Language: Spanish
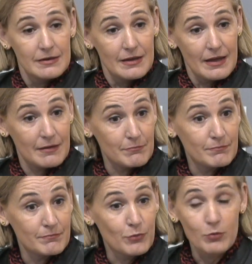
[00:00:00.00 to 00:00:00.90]

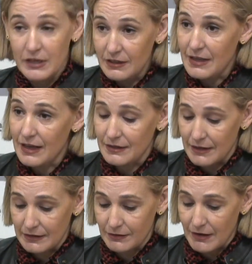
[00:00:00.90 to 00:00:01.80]
en publicidad
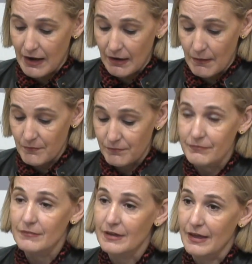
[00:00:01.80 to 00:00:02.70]
electoral
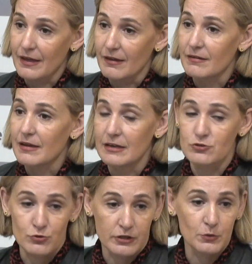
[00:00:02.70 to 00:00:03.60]
que en
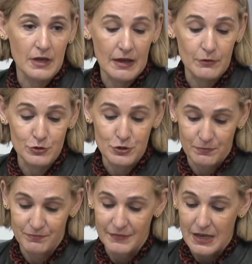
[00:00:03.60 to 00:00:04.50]
sus
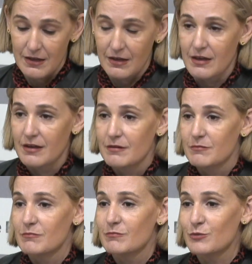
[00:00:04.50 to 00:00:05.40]
ciudadanos.
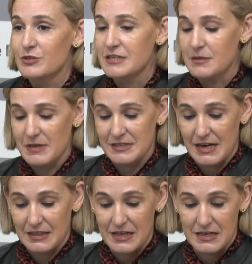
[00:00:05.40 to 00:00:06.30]
Muchísimas
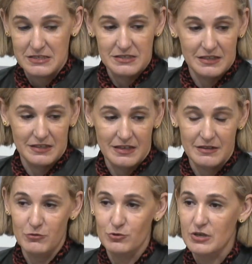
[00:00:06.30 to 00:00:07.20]
gracias. Si
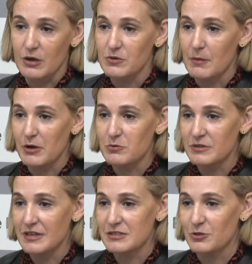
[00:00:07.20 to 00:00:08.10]
tenemos alguna
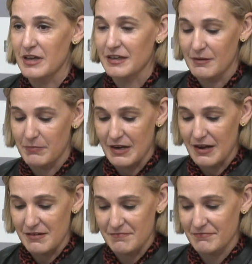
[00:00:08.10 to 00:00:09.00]
pregunta, estoy aquí
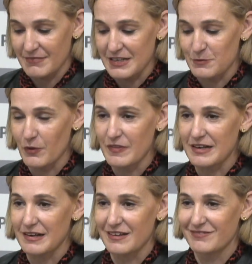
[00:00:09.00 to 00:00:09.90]
para
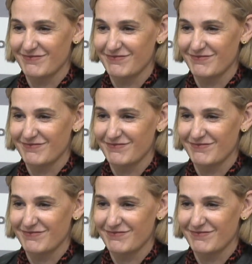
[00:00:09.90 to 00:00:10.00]
responderla.